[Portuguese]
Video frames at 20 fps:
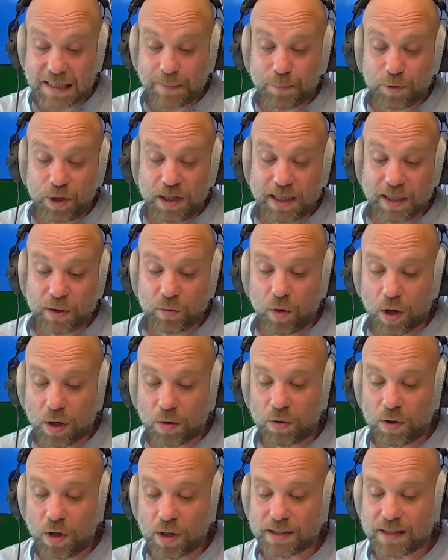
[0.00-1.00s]
esta política do
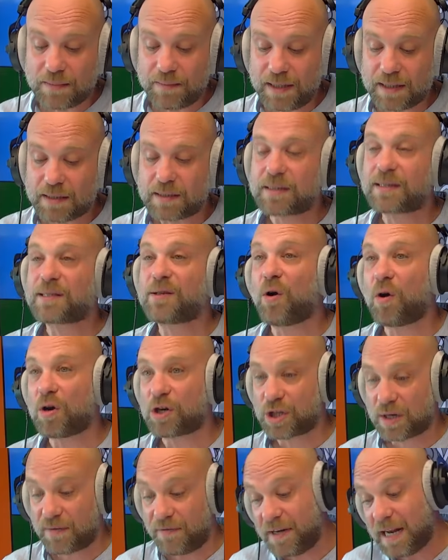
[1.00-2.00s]
orgulhosamente
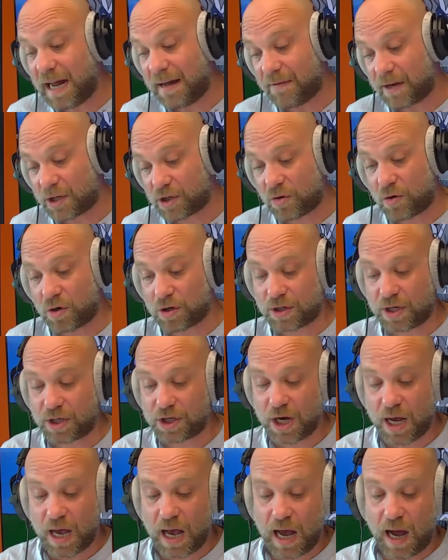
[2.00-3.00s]
sós, que virava as
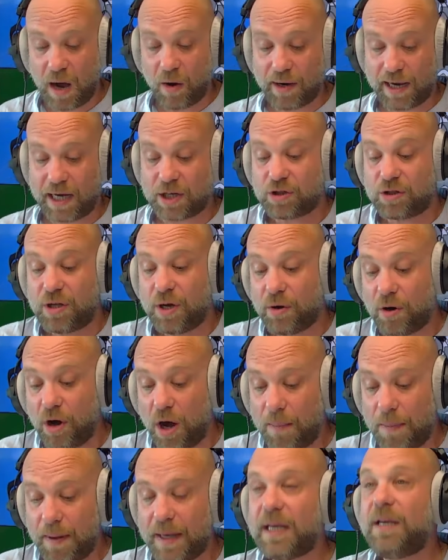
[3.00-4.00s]
costas ao resto da
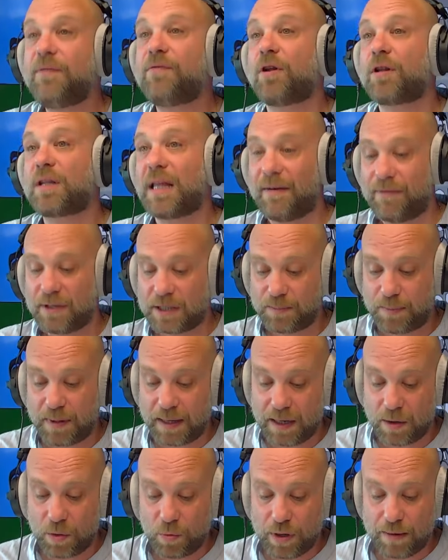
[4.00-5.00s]
Europa e voltava-se
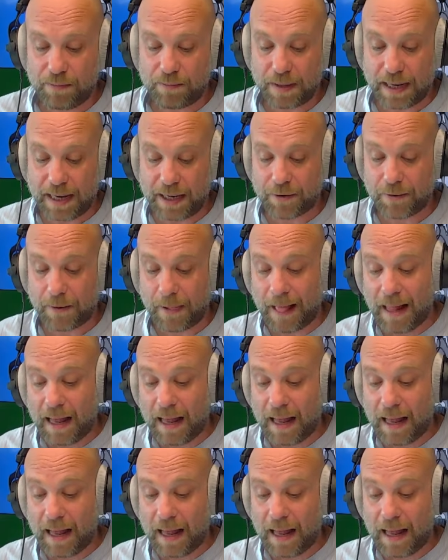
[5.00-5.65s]
para o Império.